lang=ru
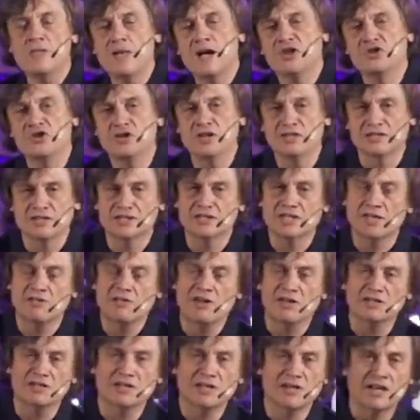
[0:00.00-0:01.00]
И начали
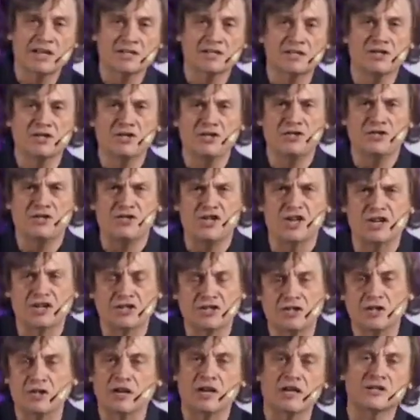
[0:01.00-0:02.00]
создаваться разные
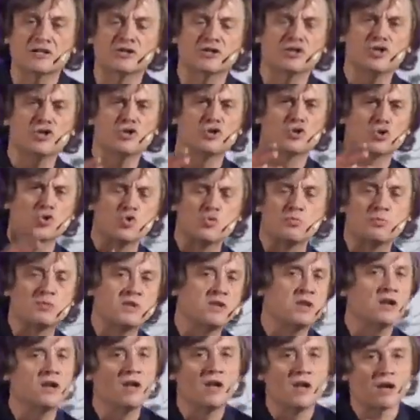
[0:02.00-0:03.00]
секты, разные
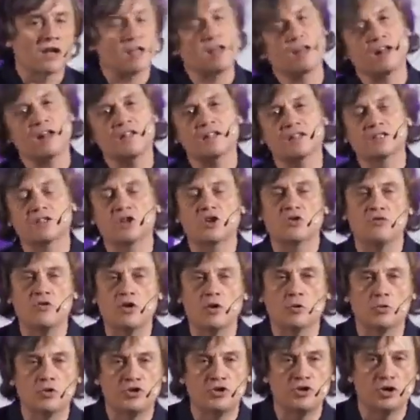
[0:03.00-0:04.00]
группки, разных
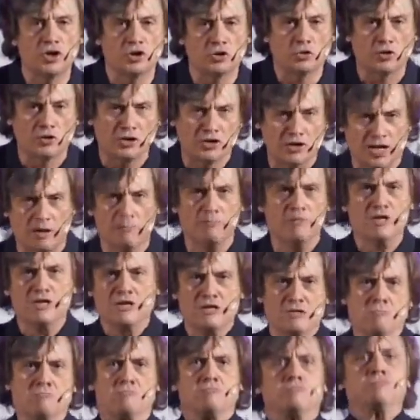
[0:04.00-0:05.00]
верующих, которые там
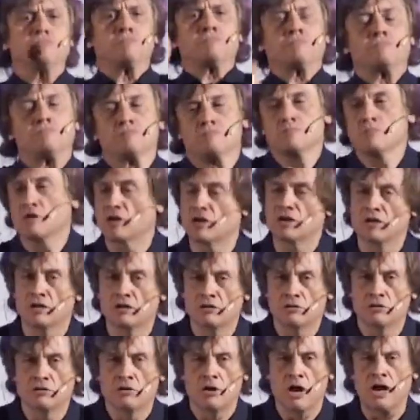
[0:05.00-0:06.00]

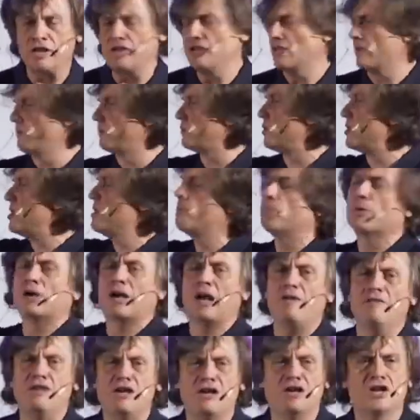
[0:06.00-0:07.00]
они там все
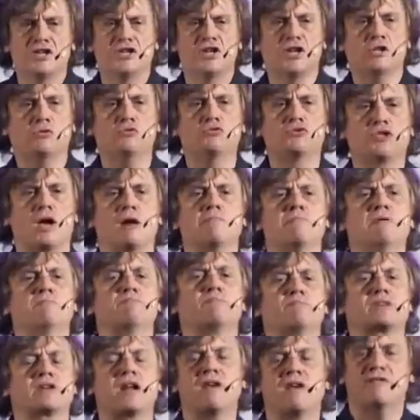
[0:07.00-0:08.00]
неправильно делают, а
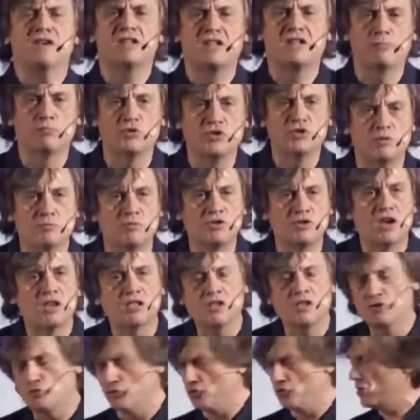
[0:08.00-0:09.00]
мы правильно будем
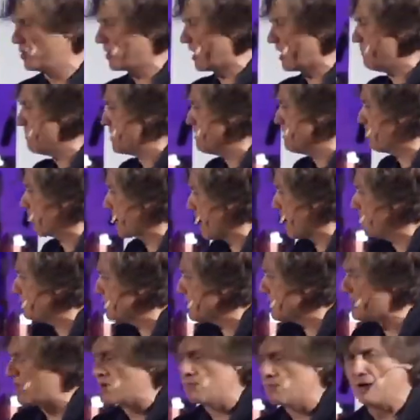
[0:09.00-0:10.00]
делать. У них там
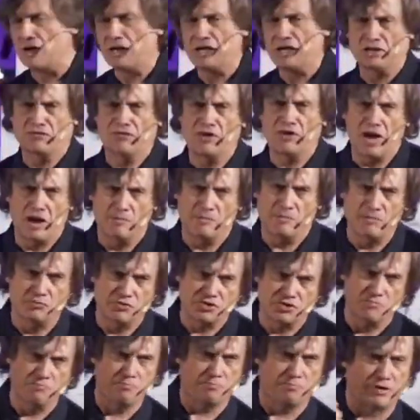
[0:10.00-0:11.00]
неправильные молитвы, а мы
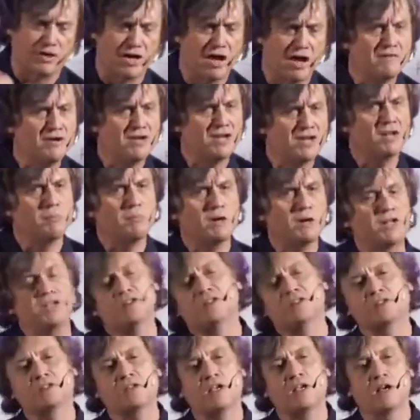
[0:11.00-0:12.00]
будем правильно
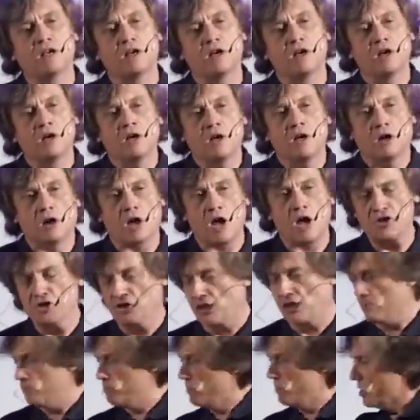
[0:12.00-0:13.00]
молиться.
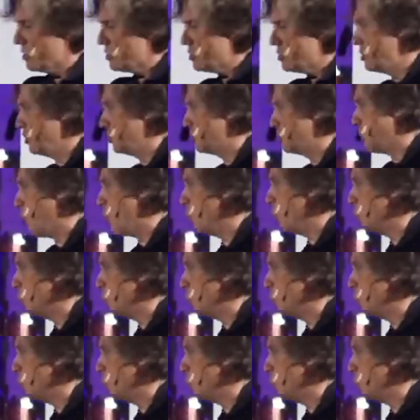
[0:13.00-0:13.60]
Они там не